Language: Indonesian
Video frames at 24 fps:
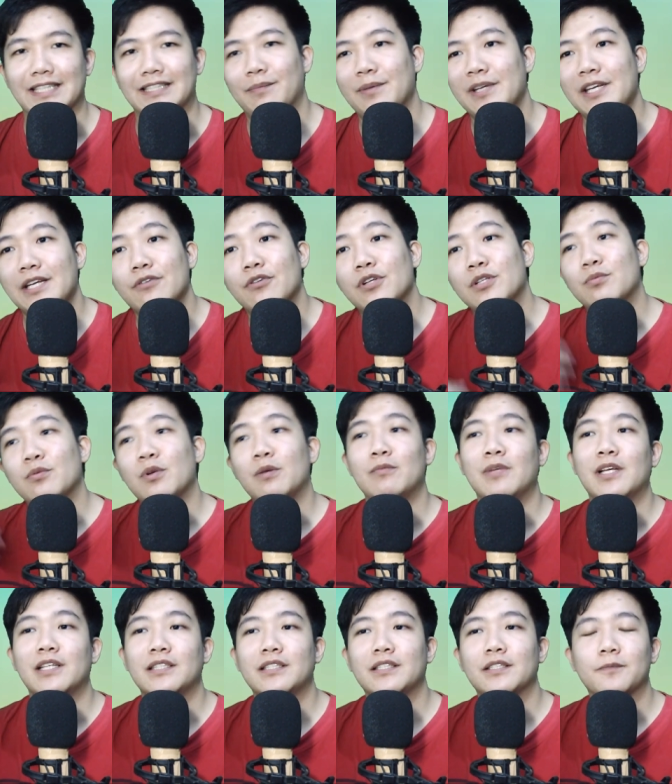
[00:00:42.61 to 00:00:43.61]
Tapi ini
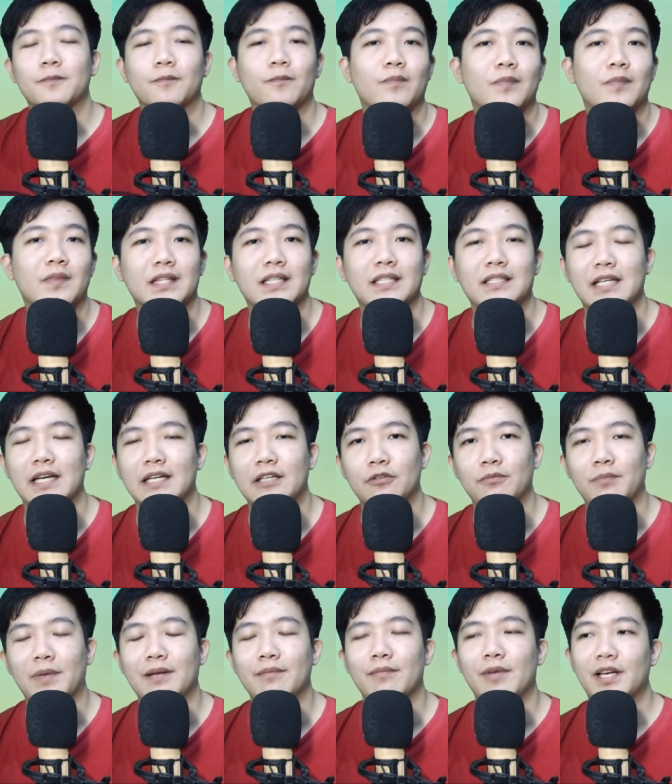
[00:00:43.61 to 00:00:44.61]
2019 dan
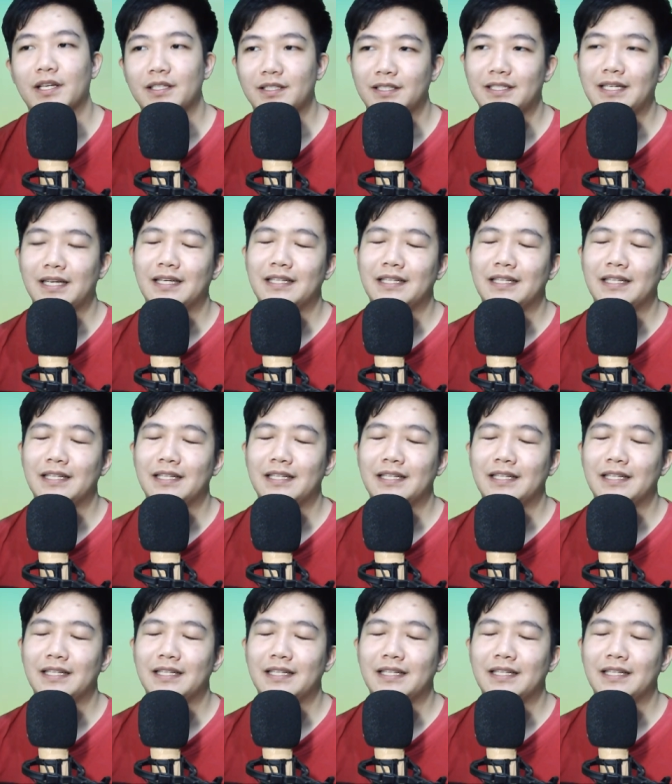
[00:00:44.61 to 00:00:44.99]
lumayan banyak